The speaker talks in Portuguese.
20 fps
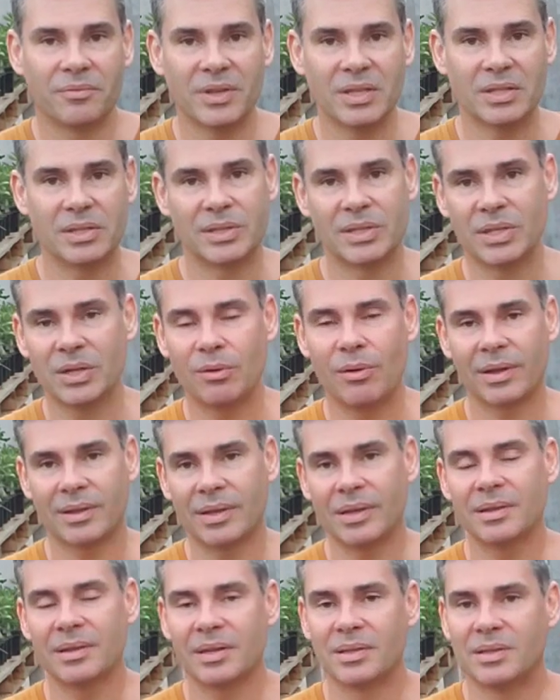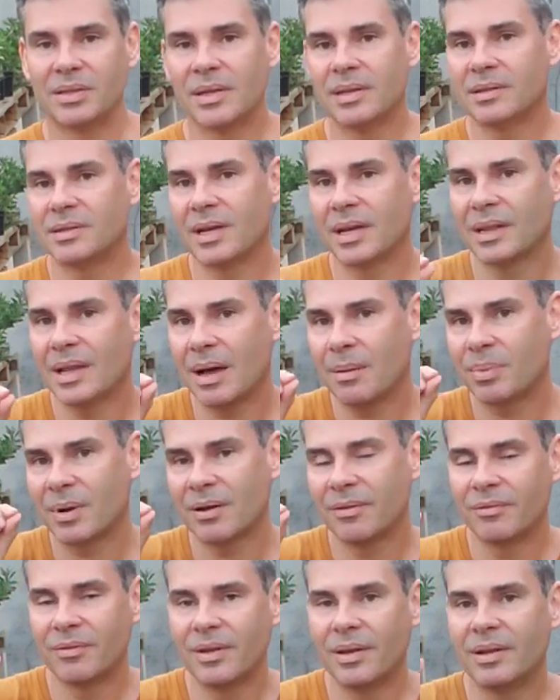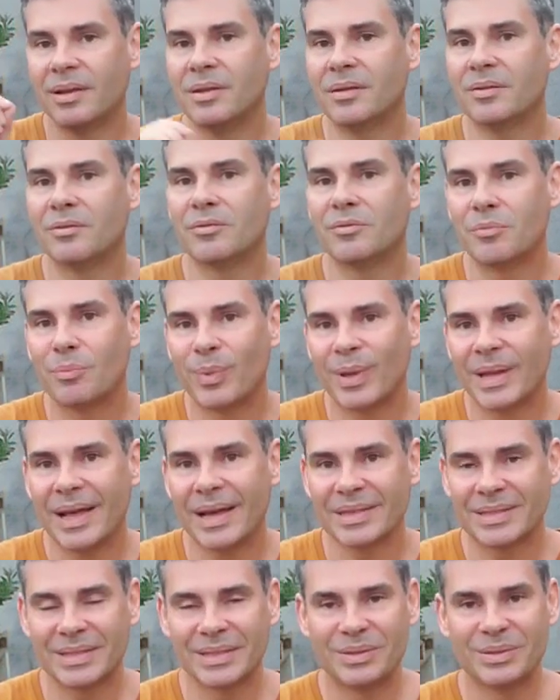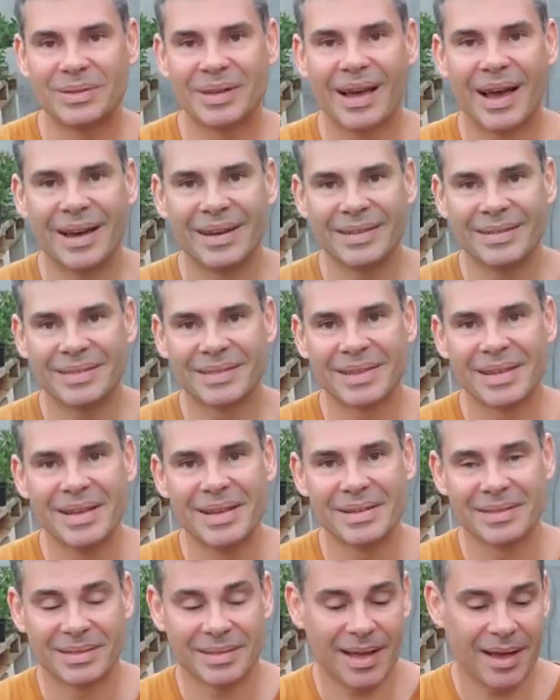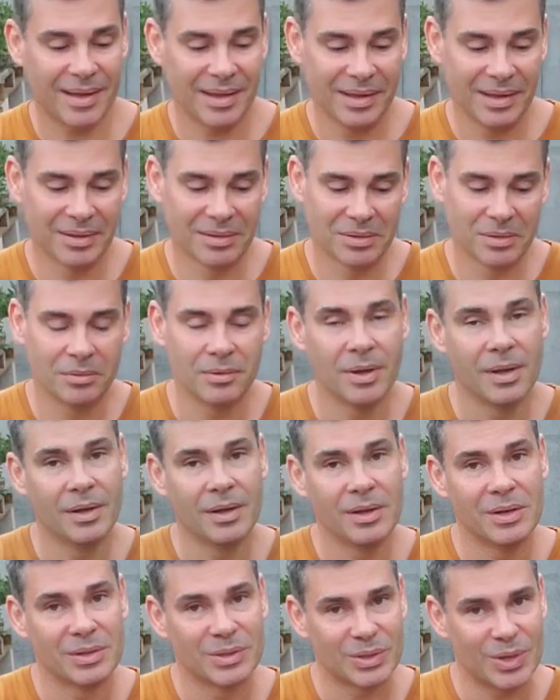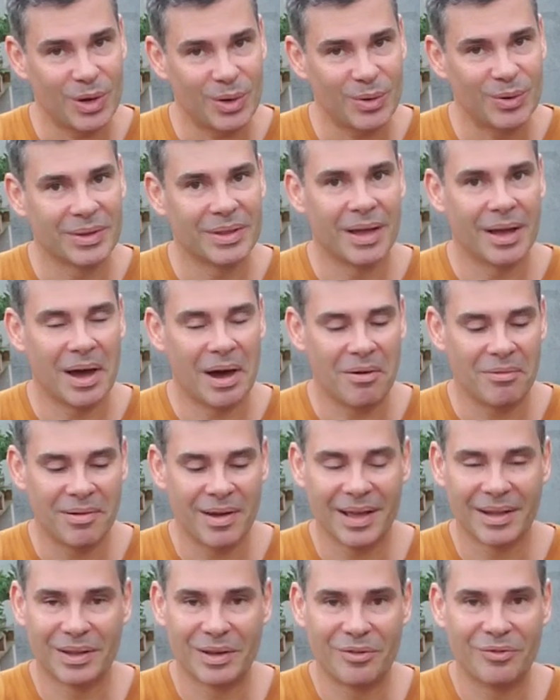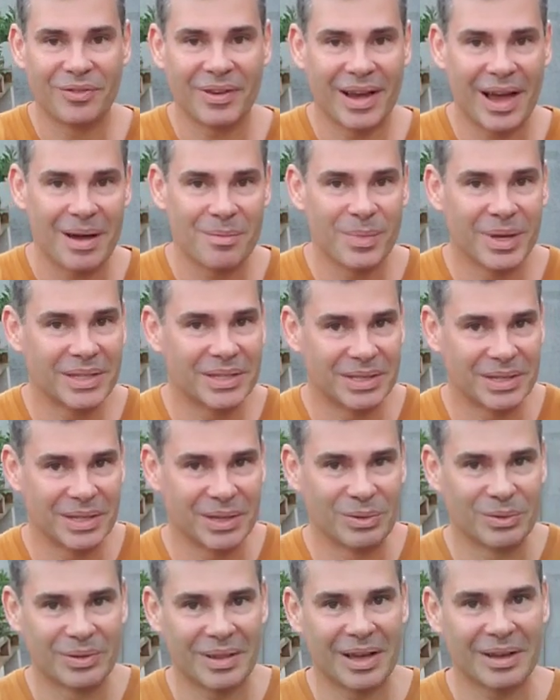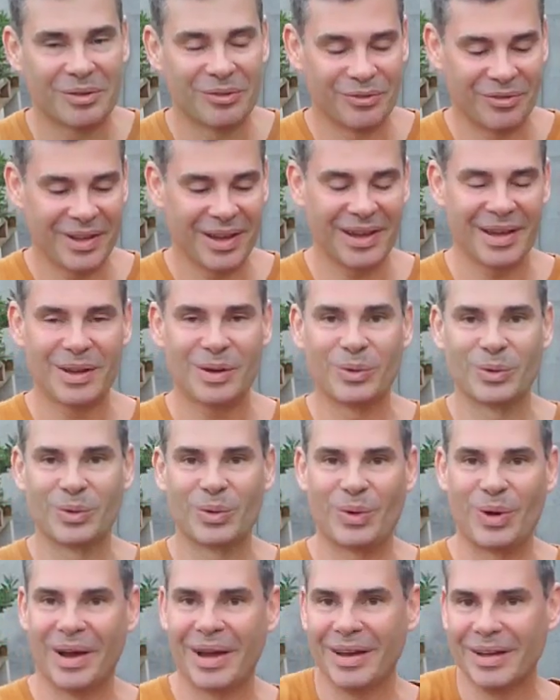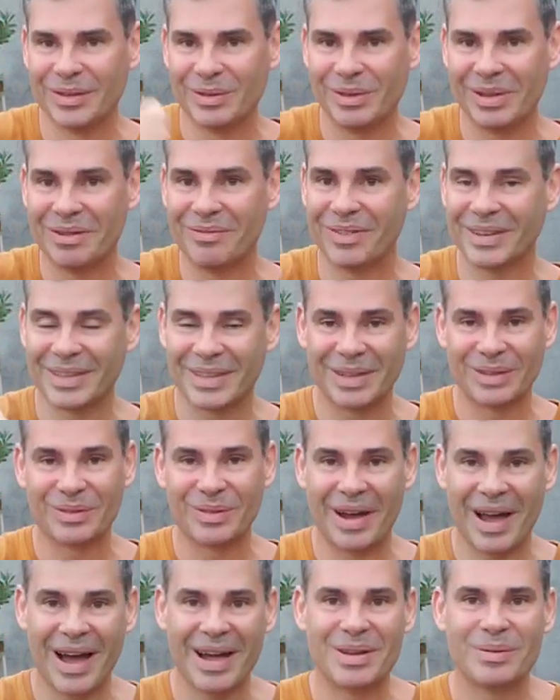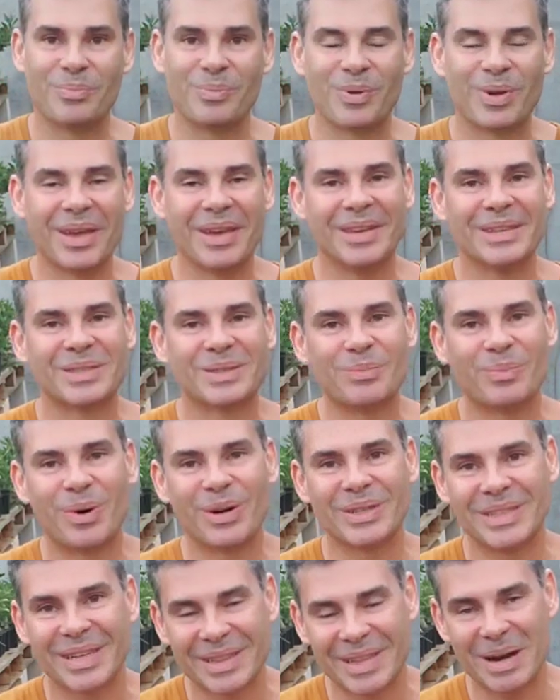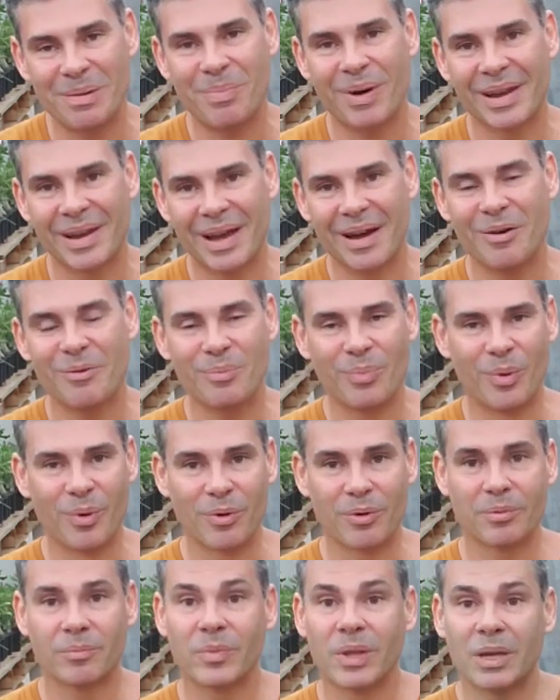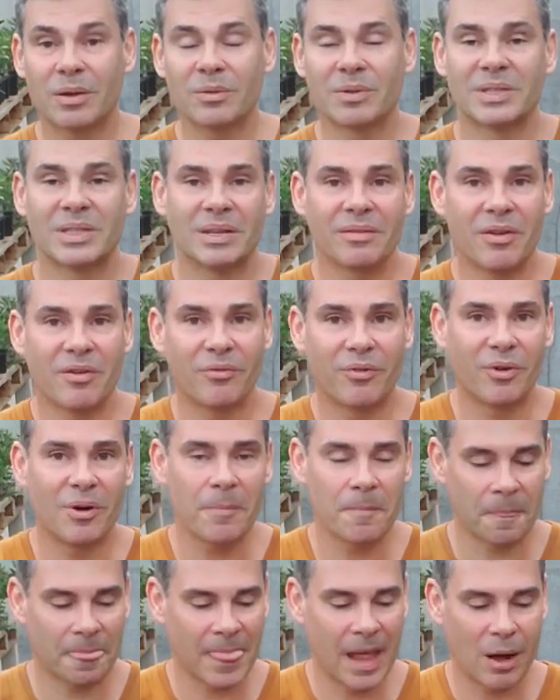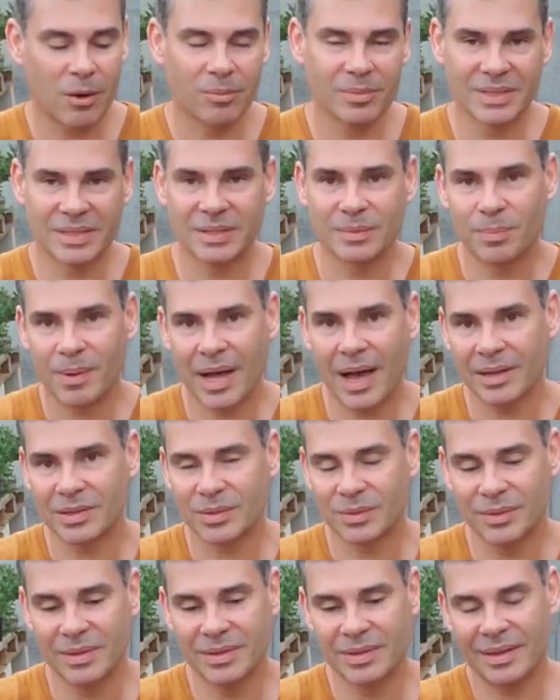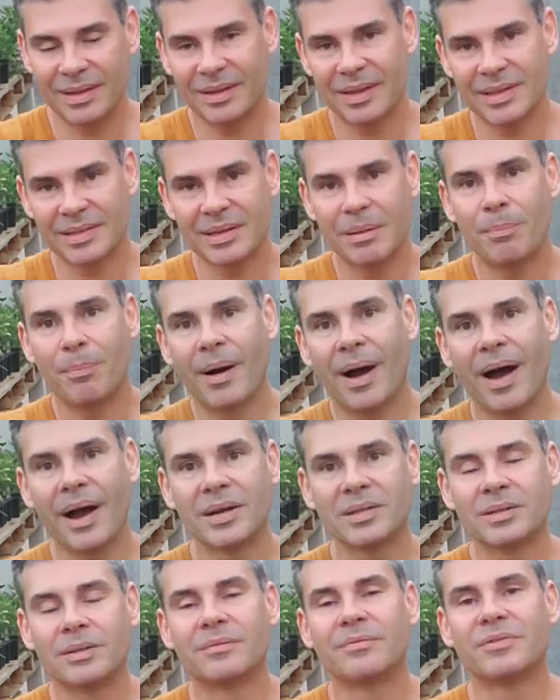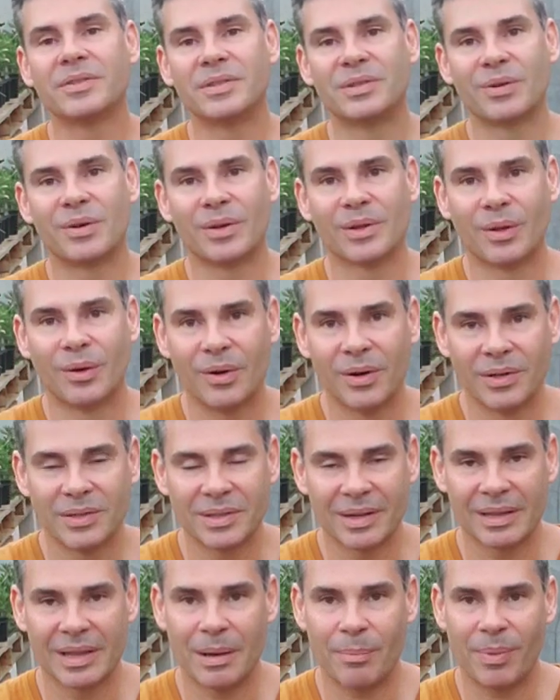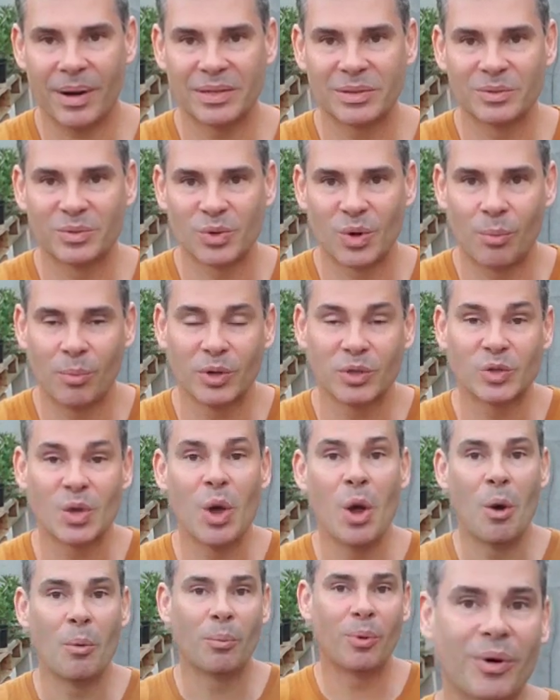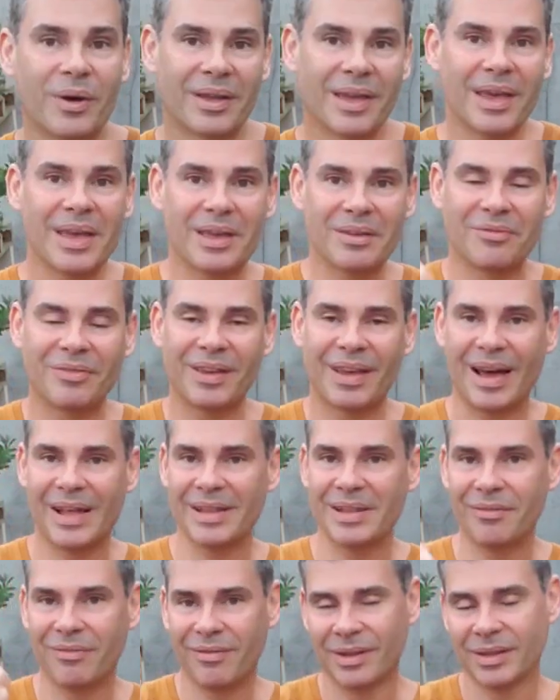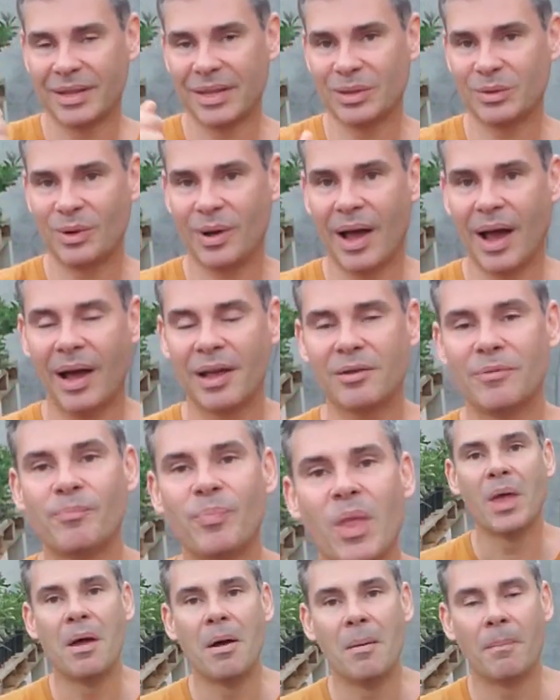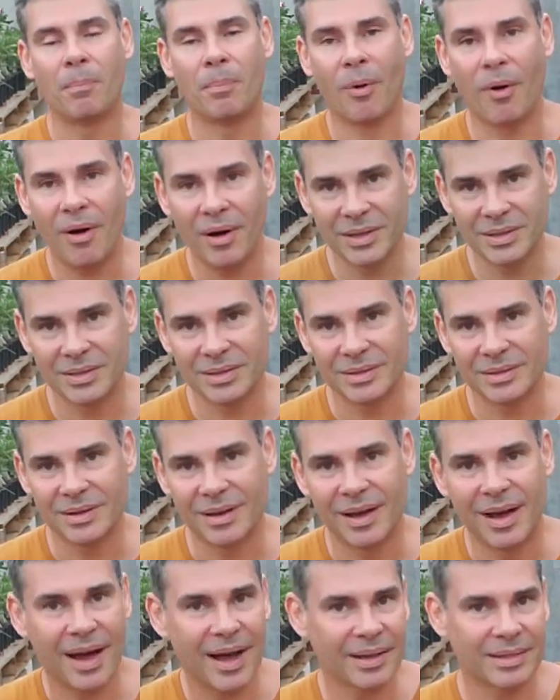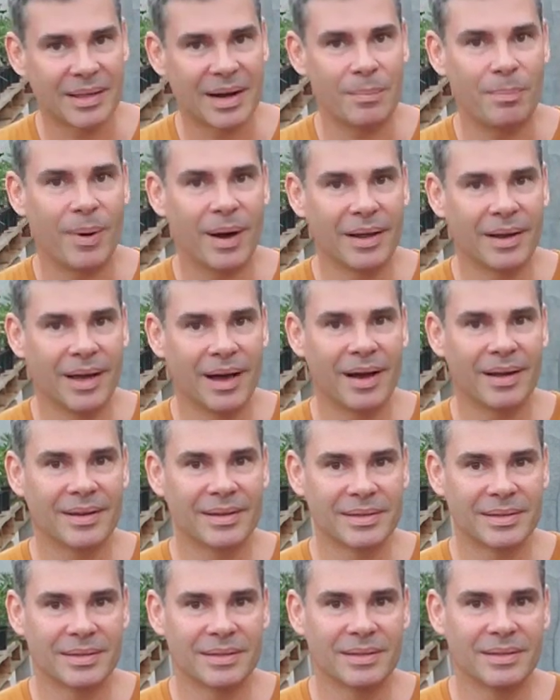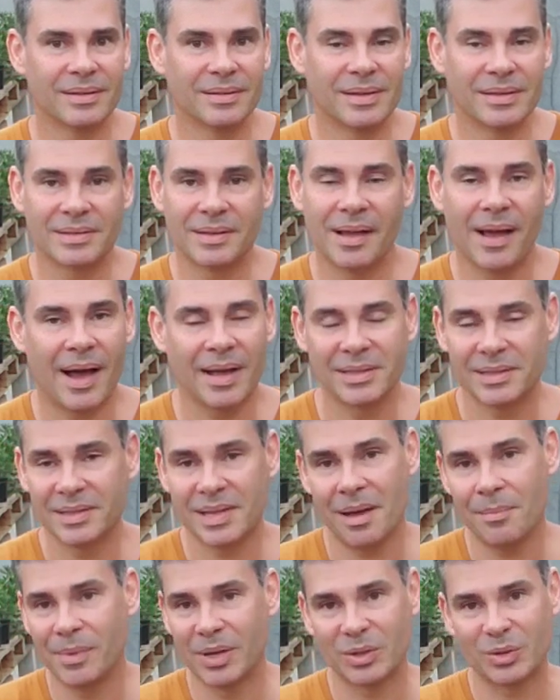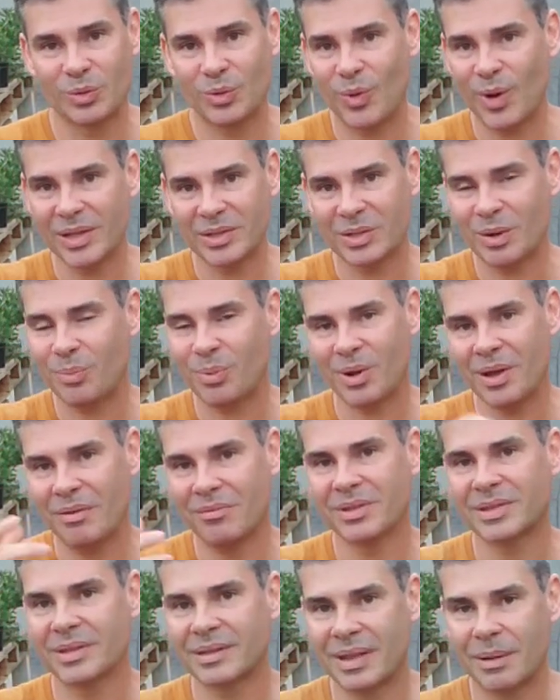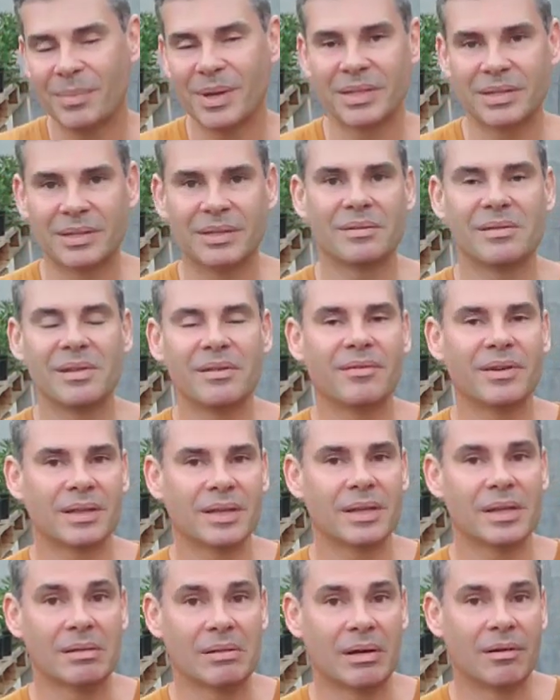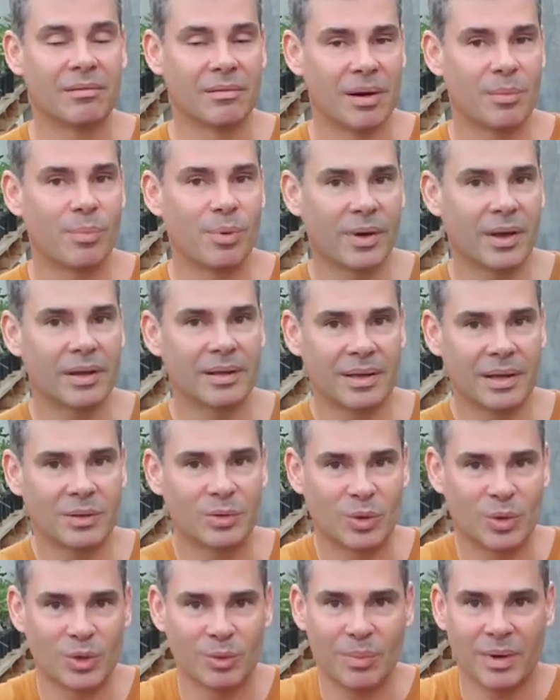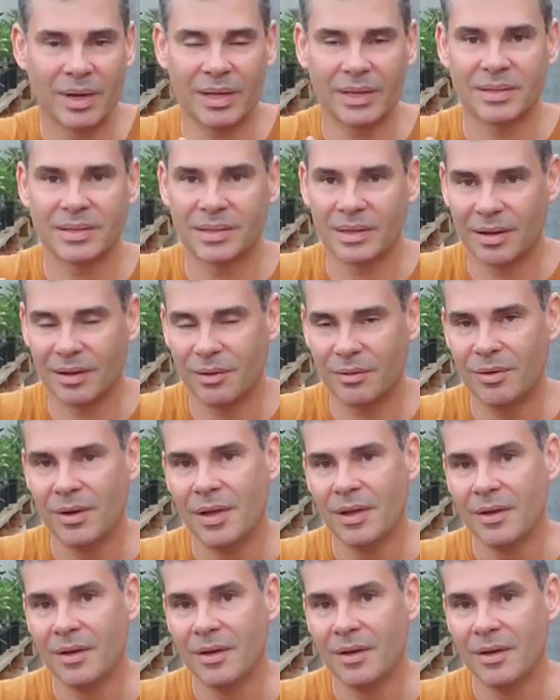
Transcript: 25 a 30 dias já dá para ver ali um pedacinho de raiz saindo. Só que o ideal é não ficar mexendo, tá? Não fica aí cutucando, levantando o galho, porque isso pode atrapalhar um pouco. Inclusive, eu vou dar algumas explicações aqui dessa parte fisiológica, da parte dos hormônios, por que, que ficar levantando o galho pode atrapalhar nesse, nesse enraizamento. Não é só porque você está mexendo levantando, não. É porque tem toda uma questão